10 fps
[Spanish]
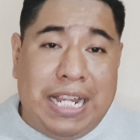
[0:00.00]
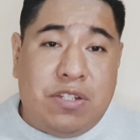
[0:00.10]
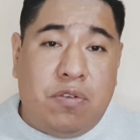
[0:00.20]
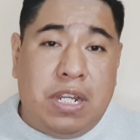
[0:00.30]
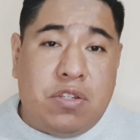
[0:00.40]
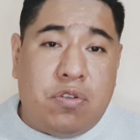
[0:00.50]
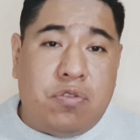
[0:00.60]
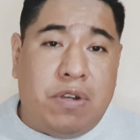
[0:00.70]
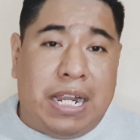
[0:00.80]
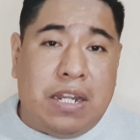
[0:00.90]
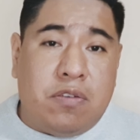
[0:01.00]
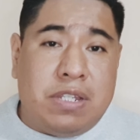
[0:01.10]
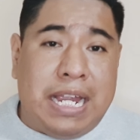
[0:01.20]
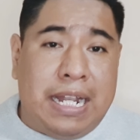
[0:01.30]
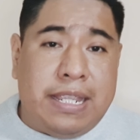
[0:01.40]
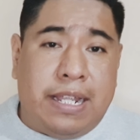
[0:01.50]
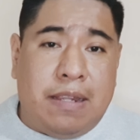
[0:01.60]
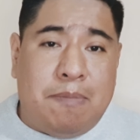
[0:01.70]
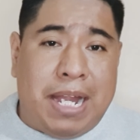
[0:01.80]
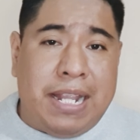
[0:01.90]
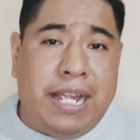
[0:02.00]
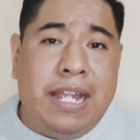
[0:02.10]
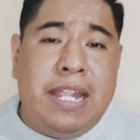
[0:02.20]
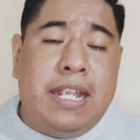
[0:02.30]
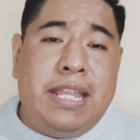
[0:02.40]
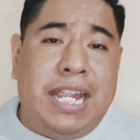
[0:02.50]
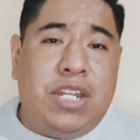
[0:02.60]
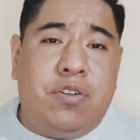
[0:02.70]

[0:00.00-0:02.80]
cuáles son esos horarios de alta demanda.